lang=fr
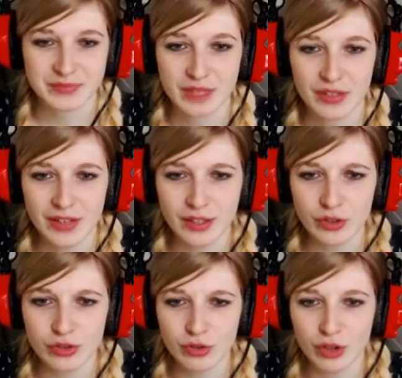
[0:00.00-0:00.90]
Fais
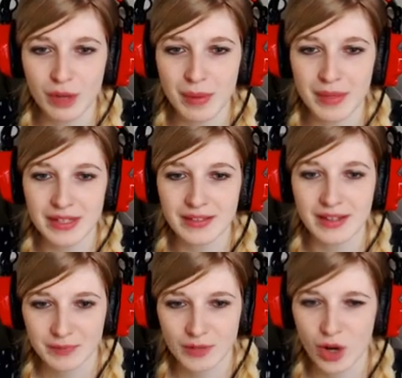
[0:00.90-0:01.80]
attention quand même,
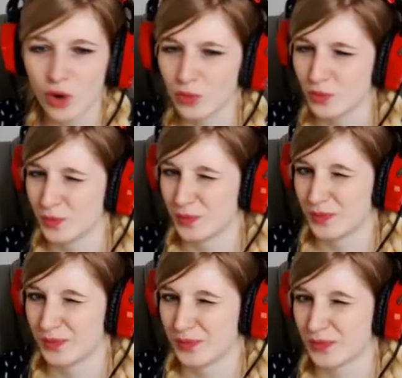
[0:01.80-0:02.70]
Elena. Hein. oh
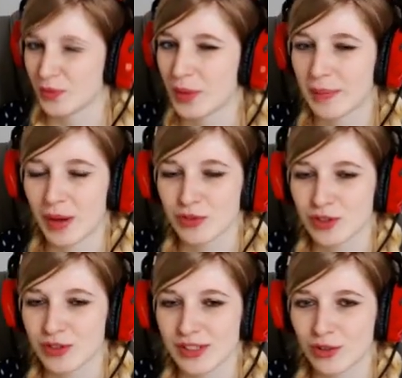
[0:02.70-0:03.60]
Oui, ben, on sent
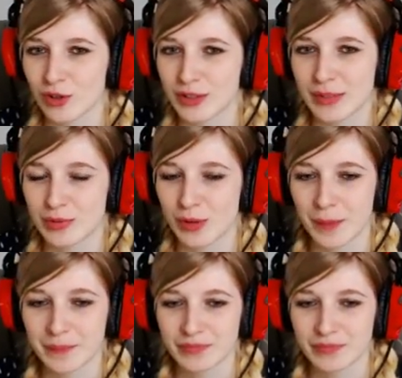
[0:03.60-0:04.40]
que c'est encore le début. Hein.